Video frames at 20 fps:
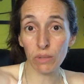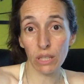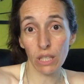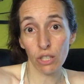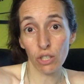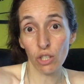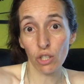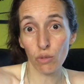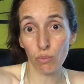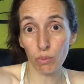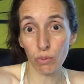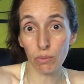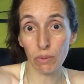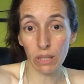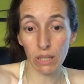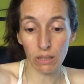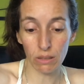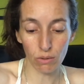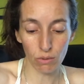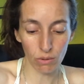destas
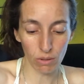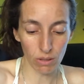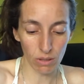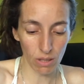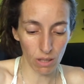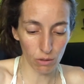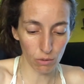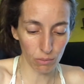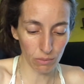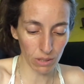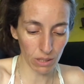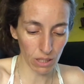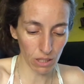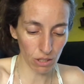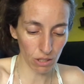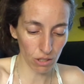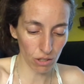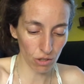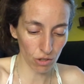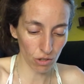publicações, alguma
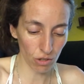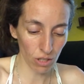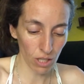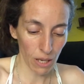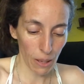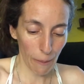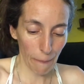destas